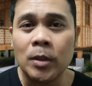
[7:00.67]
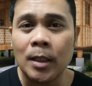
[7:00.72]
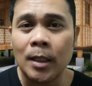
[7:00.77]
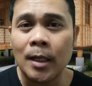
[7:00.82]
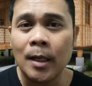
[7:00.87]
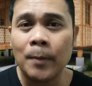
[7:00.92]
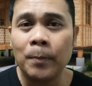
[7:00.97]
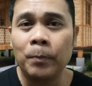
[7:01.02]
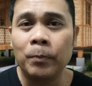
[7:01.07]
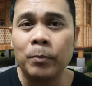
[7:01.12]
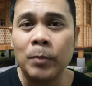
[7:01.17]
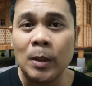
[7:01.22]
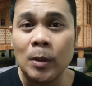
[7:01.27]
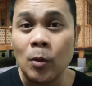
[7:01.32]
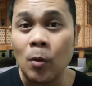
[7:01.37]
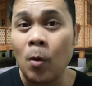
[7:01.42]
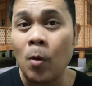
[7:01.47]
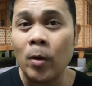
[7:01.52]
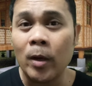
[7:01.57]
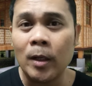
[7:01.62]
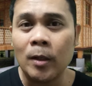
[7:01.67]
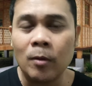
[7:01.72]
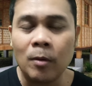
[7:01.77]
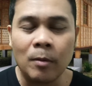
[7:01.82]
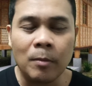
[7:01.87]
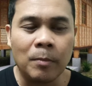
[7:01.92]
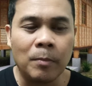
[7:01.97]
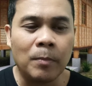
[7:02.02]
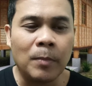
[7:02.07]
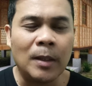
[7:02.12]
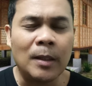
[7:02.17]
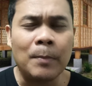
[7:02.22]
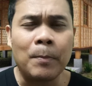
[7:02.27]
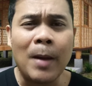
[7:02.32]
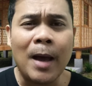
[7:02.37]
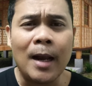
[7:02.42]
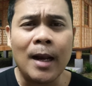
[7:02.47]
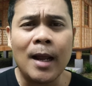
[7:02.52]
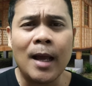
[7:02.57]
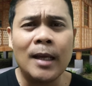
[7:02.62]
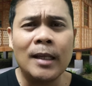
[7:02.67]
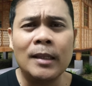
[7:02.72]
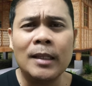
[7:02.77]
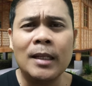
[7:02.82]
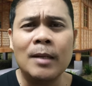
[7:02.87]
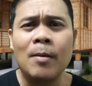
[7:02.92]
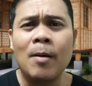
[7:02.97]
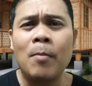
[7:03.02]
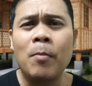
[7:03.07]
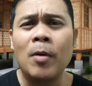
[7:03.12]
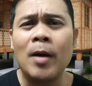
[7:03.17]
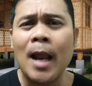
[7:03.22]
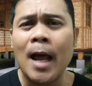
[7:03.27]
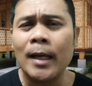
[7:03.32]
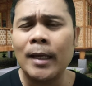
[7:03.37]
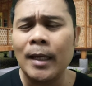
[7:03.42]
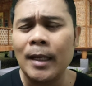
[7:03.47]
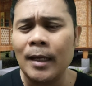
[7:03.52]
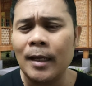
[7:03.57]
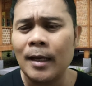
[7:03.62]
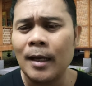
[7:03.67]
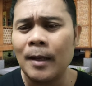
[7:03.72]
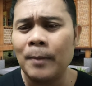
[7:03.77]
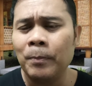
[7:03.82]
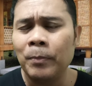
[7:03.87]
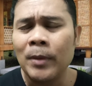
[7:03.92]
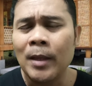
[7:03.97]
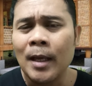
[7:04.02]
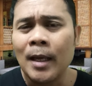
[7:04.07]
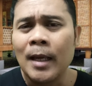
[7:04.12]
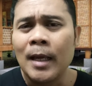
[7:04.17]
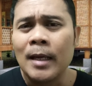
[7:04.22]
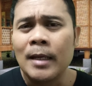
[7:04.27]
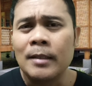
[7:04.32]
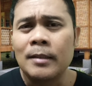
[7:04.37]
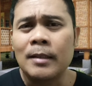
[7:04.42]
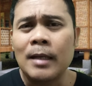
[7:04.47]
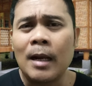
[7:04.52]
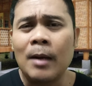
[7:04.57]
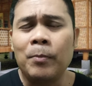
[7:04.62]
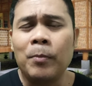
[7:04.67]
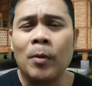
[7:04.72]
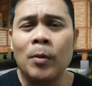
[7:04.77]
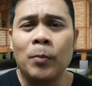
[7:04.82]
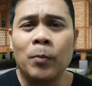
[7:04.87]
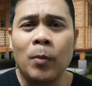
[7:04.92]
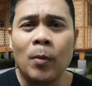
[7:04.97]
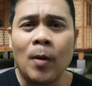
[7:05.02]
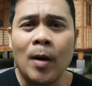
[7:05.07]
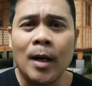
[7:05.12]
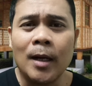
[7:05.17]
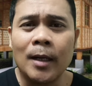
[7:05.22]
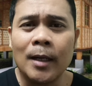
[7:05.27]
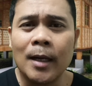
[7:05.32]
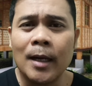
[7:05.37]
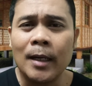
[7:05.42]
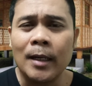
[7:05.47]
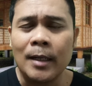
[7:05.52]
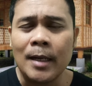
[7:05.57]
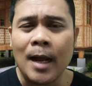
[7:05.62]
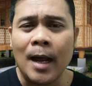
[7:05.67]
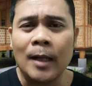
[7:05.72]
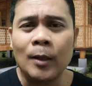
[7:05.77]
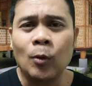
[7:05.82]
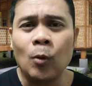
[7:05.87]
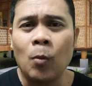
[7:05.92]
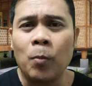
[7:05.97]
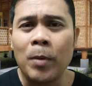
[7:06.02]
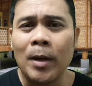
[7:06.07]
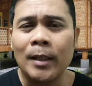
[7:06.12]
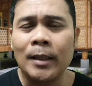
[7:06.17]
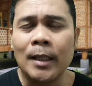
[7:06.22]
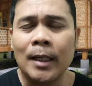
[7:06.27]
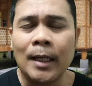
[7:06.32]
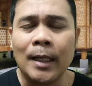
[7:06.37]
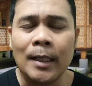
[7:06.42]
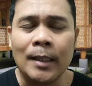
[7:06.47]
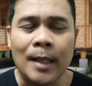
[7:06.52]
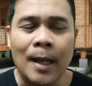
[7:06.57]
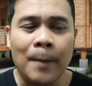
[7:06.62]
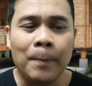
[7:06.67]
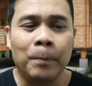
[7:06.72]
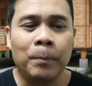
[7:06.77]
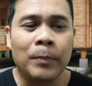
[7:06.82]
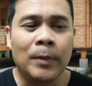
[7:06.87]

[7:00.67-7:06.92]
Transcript: siya ng video okay no para hindi naman po laging uh, cellphone po ang uh, inaatupag ni Rina.